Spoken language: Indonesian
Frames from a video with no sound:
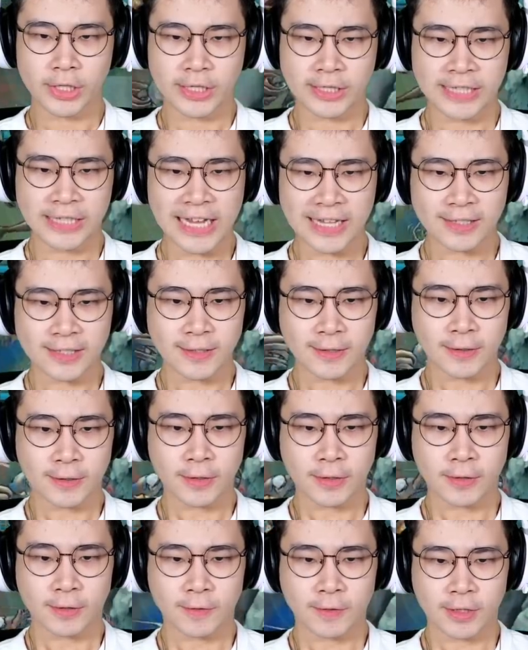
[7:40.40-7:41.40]
set
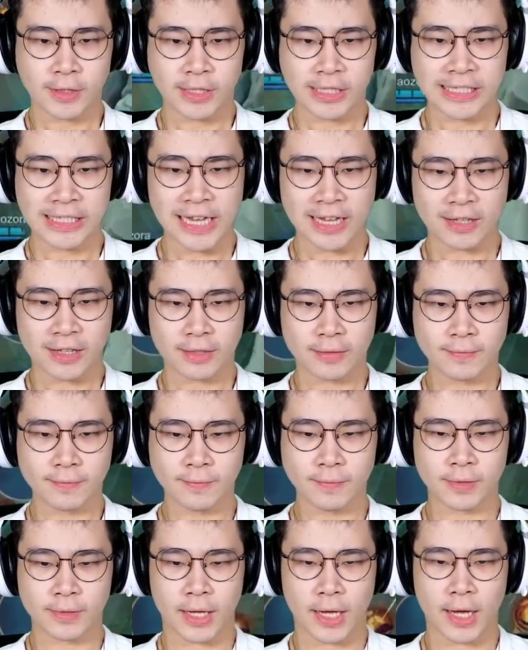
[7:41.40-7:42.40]
set
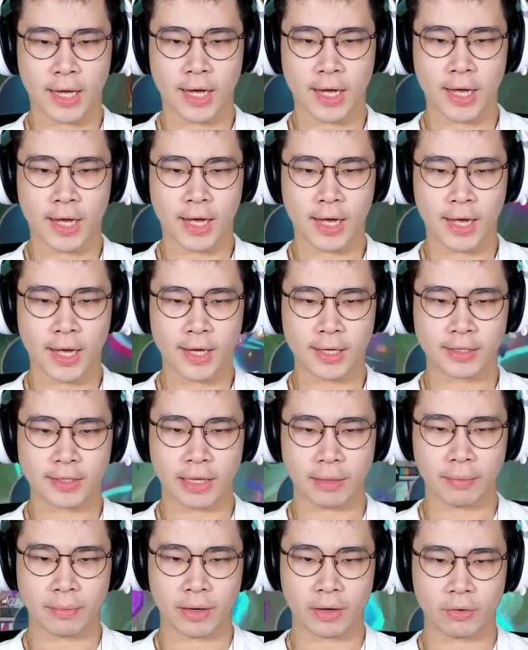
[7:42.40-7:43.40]
mm, nice
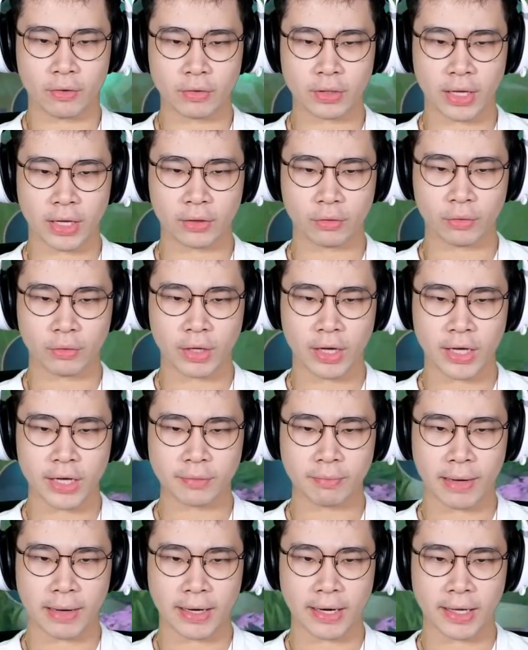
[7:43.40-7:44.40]
sabar lu santuy guys
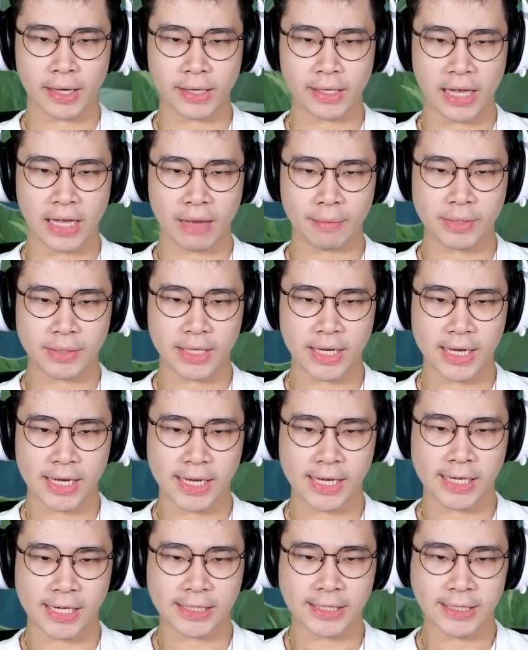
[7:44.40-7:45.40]
mana kita habis
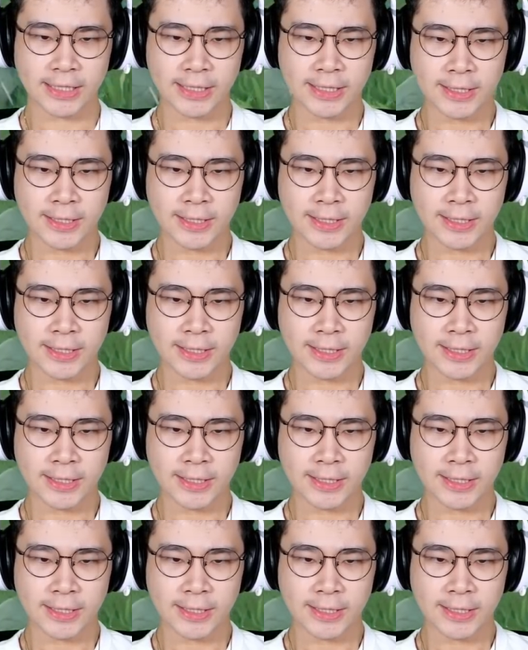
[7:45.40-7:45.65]
guys